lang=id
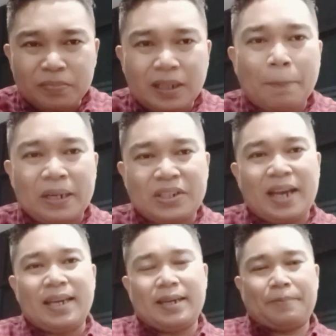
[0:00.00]

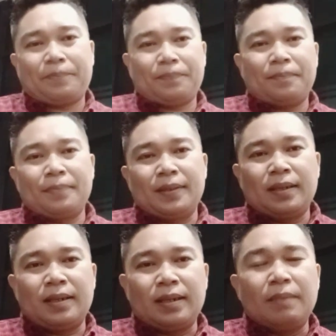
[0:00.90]
terpercaya.
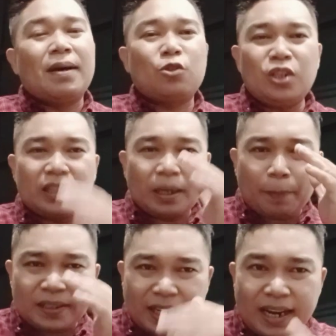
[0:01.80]
Maksudnya
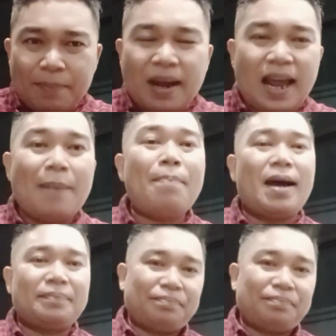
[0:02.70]
terpercaya dalam hal apa?